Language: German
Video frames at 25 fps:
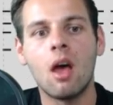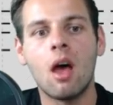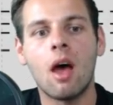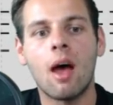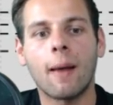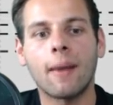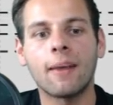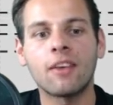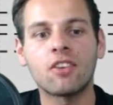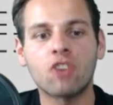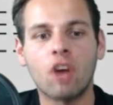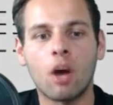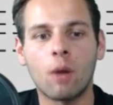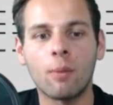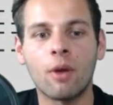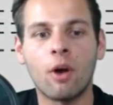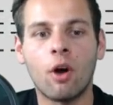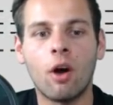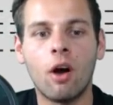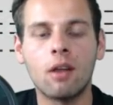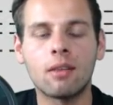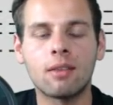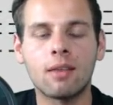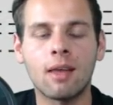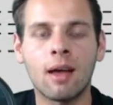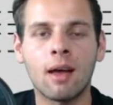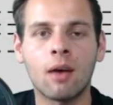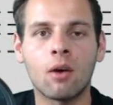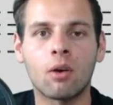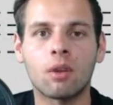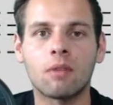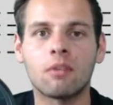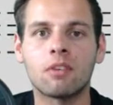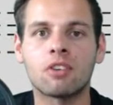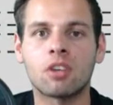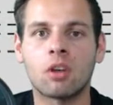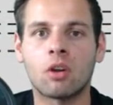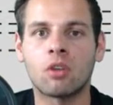Ich schaue mir heute oder
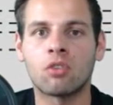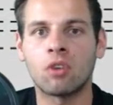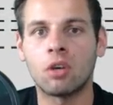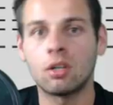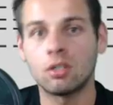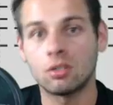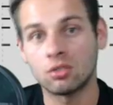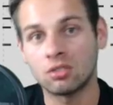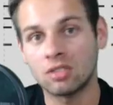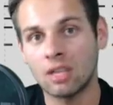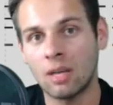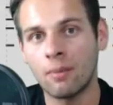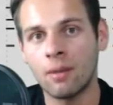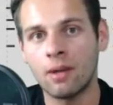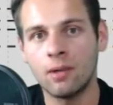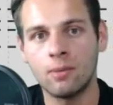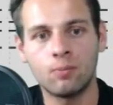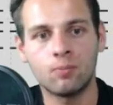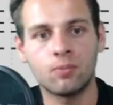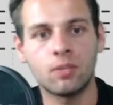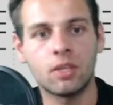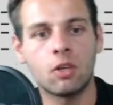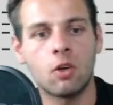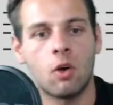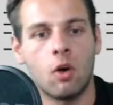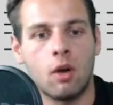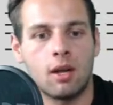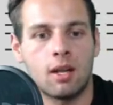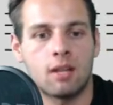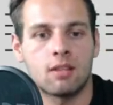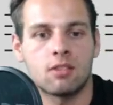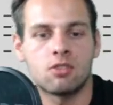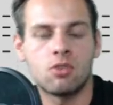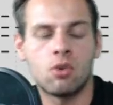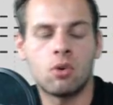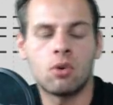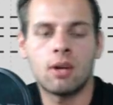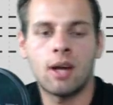wir schauen uns heute zusammen die
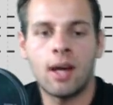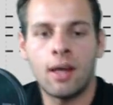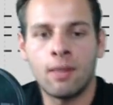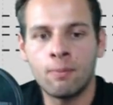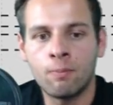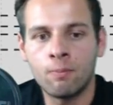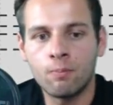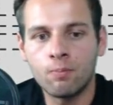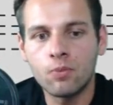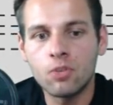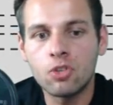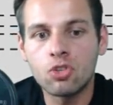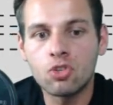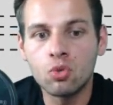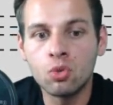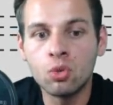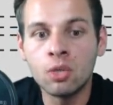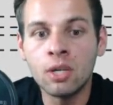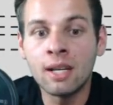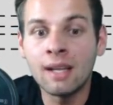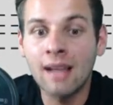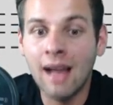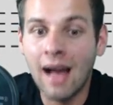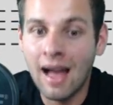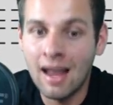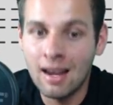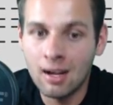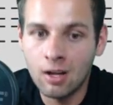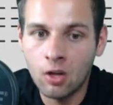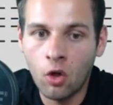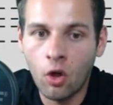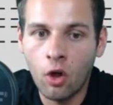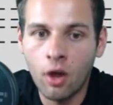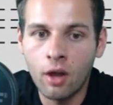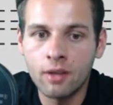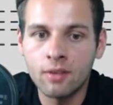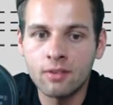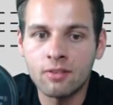Korrelation an zu den
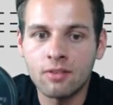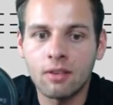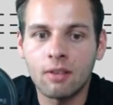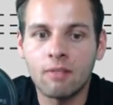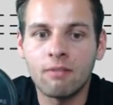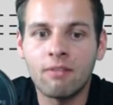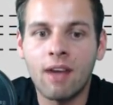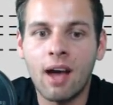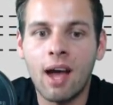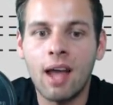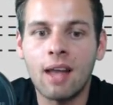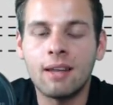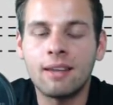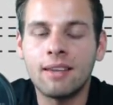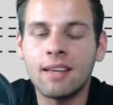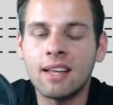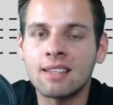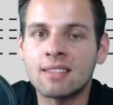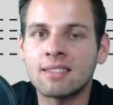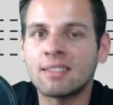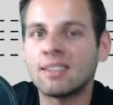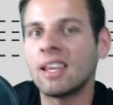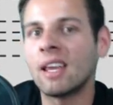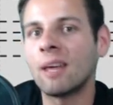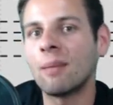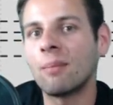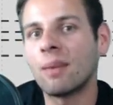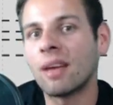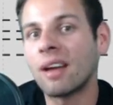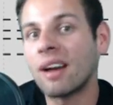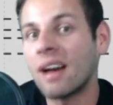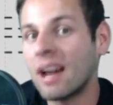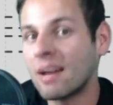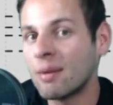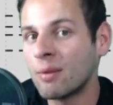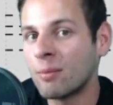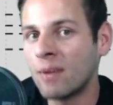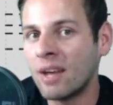Altcoins, weil jetzt eben
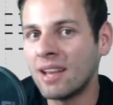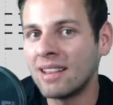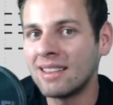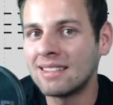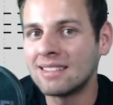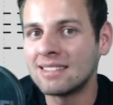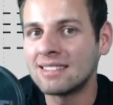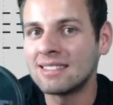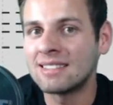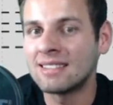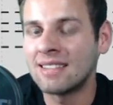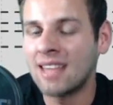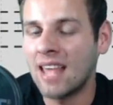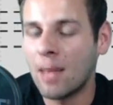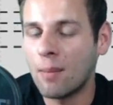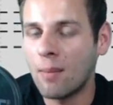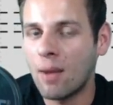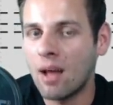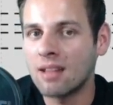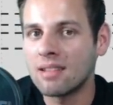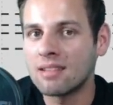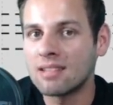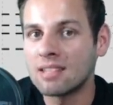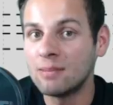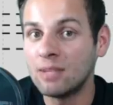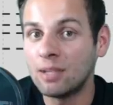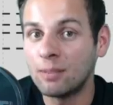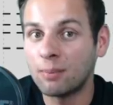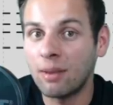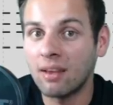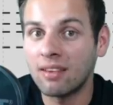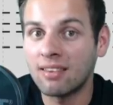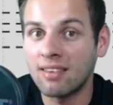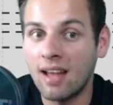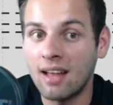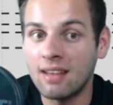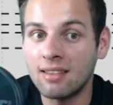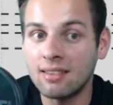gerade im Moment dieses Thema ziemlich
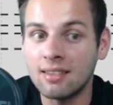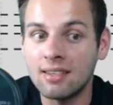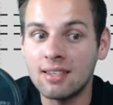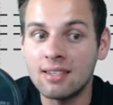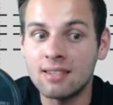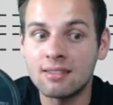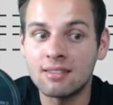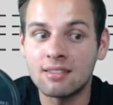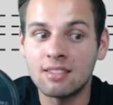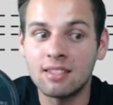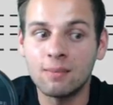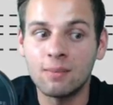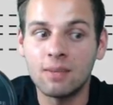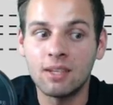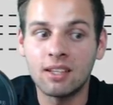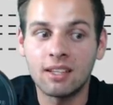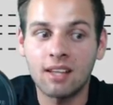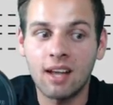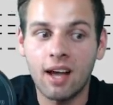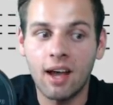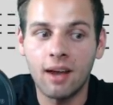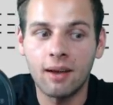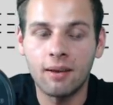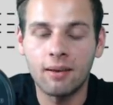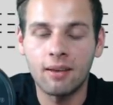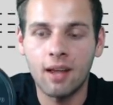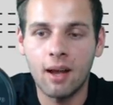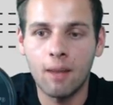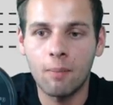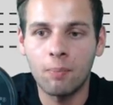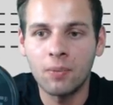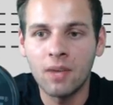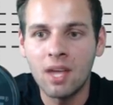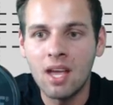brisant ist, ziemlich ein, ja,